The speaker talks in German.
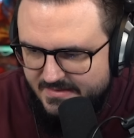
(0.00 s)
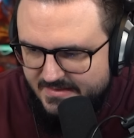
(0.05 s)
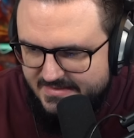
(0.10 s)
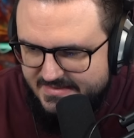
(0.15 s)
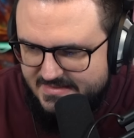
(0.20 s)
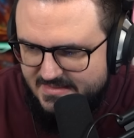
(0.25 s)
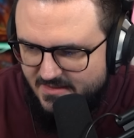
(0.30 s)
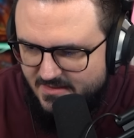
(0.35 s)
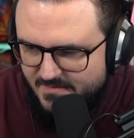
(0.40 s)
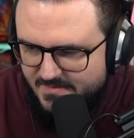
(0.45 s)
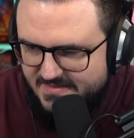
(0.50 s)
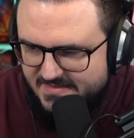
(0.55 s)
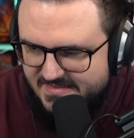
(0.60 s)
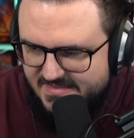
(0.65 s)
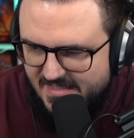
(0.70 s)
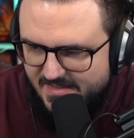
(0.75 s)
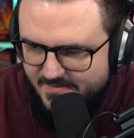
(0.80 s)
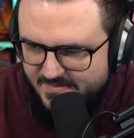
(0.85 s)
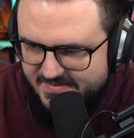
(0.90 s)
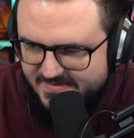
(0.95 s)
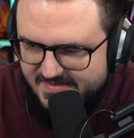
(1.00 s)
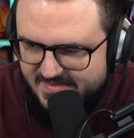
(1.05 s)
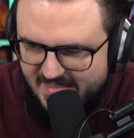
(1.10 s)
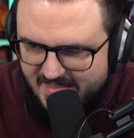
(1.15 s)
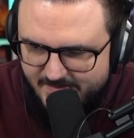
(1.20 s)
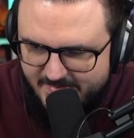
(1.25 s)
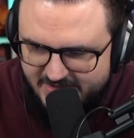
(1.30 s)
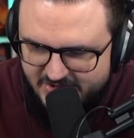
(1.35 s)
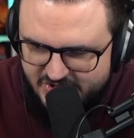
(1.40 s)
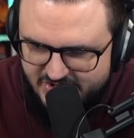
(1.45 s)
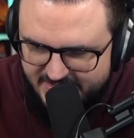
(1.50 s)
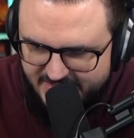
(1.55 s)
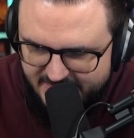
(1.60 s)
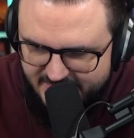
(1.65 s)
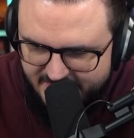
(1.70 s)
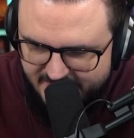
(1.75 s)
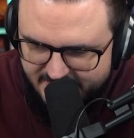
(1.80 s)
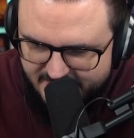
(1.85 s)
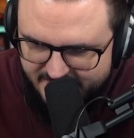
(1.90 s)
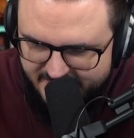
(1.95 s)
Ich glaube, das Statement ist dreimal
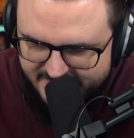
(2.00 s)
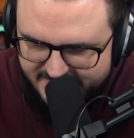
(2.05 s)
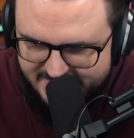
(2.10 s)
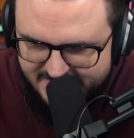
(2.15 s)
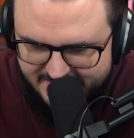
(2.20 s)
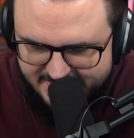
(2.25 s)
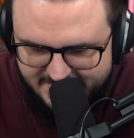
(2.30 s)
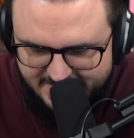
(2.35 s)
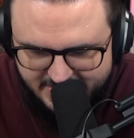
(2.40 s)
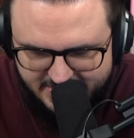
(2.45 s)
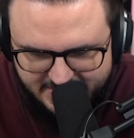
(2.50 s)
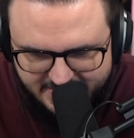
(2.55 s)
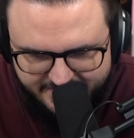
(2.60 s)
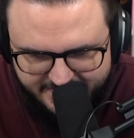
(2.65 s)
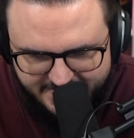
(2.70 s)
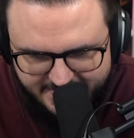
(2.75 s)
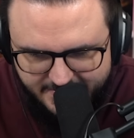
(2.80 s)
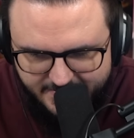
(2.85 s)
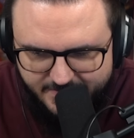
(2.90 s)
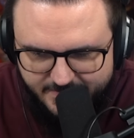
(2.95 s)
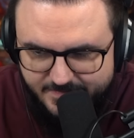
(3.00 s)
schädigender als das Sascha-Video.